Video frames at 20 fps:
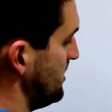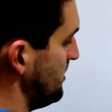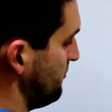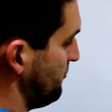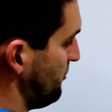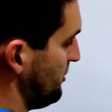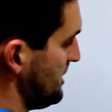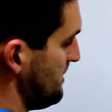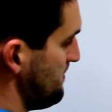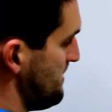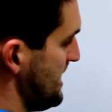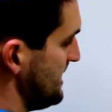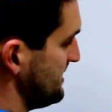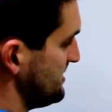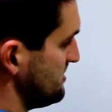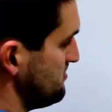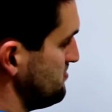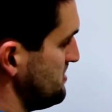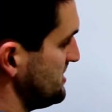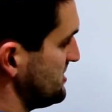von dem
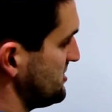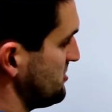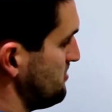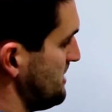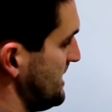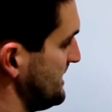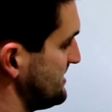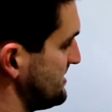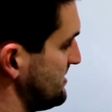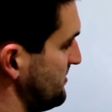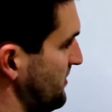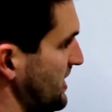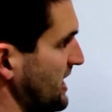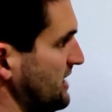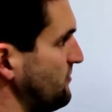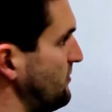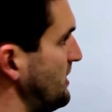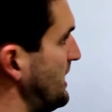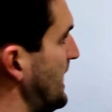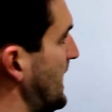ersten bis zum letzten
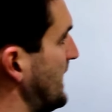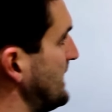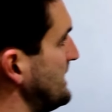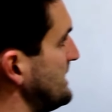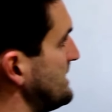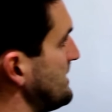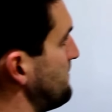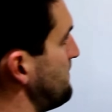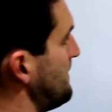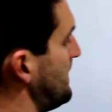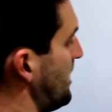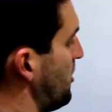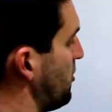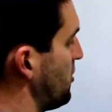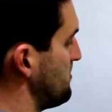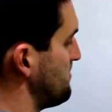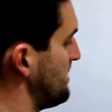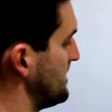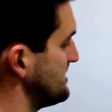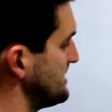Wert, wie lang die Tabelle auch
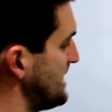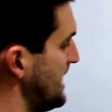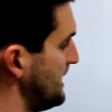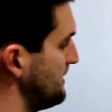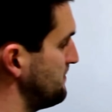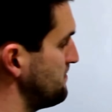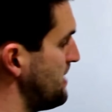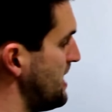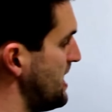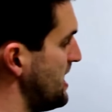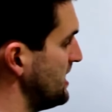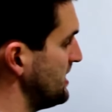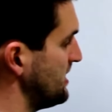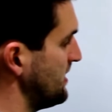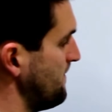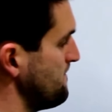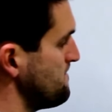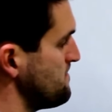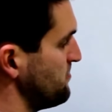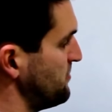immer sein
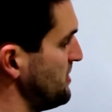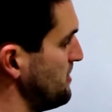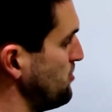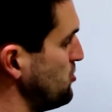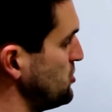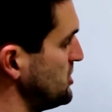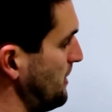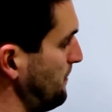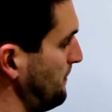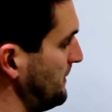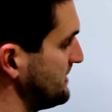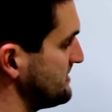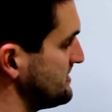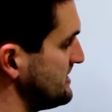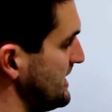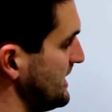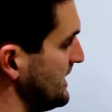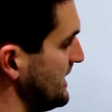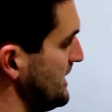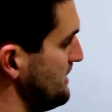mag. Wir
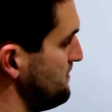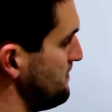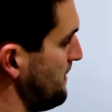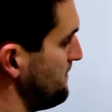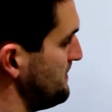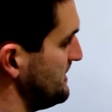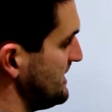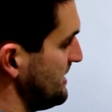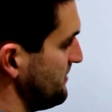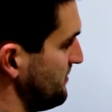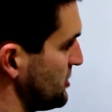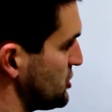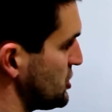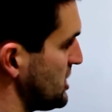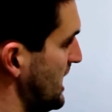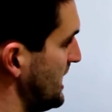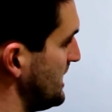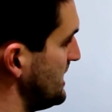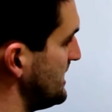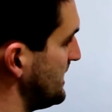multiplizieren immer mit der
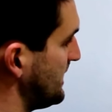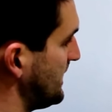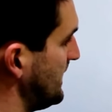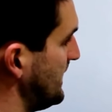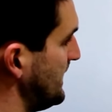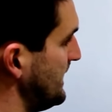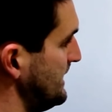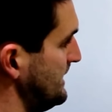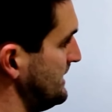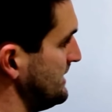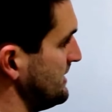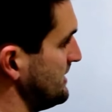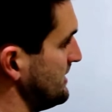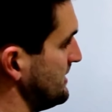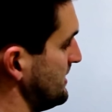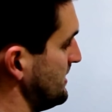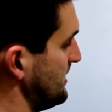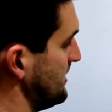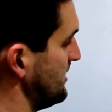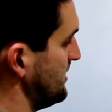Wahrscheinlichkeit,
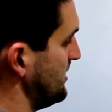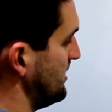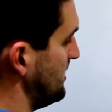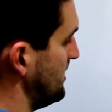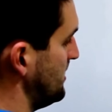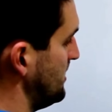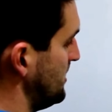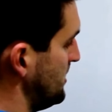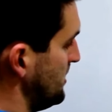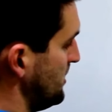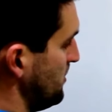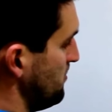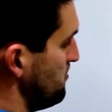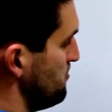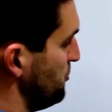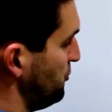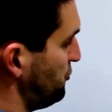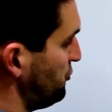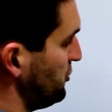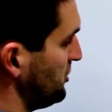
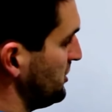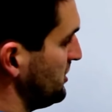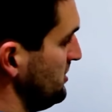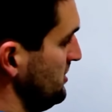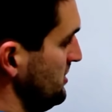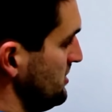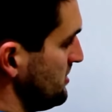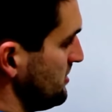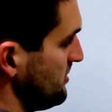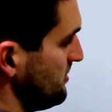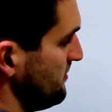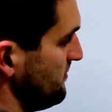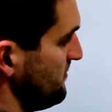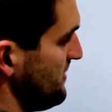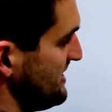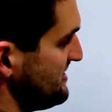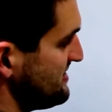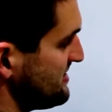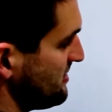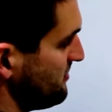müssen
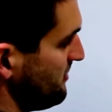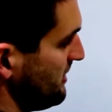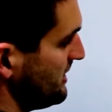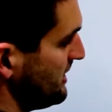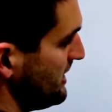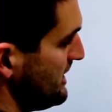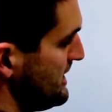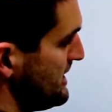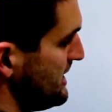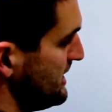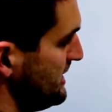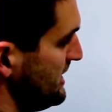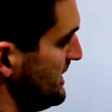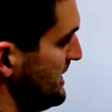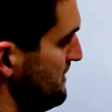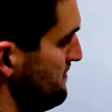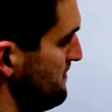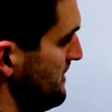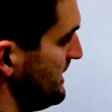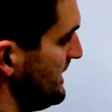was quadrieren?
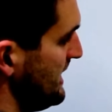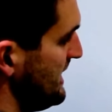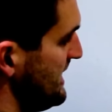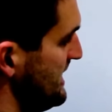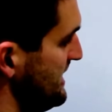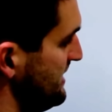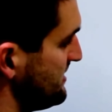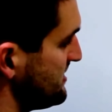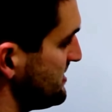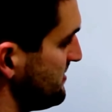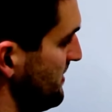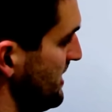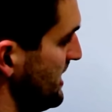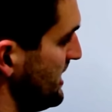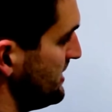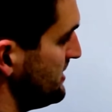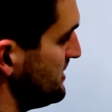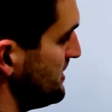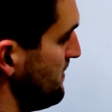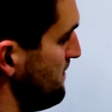Immer den
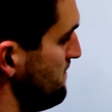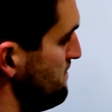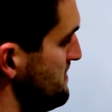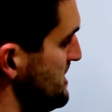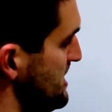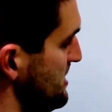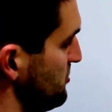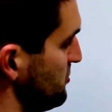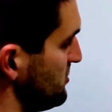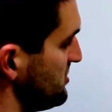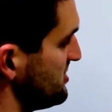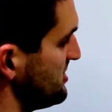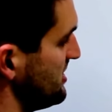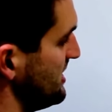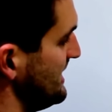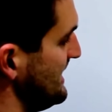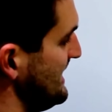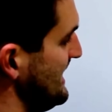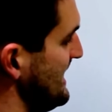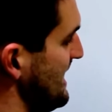x-Wert minus
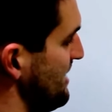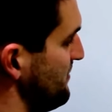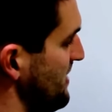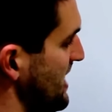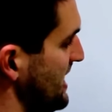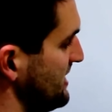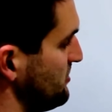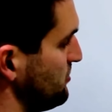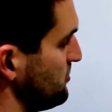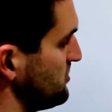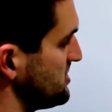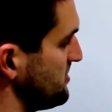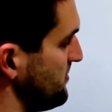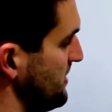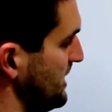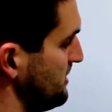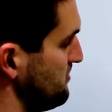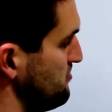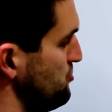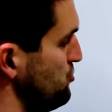den
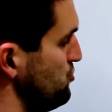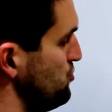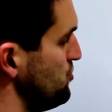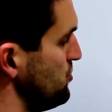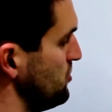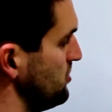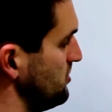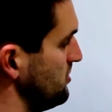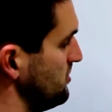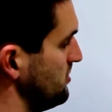Erwartungswert μ.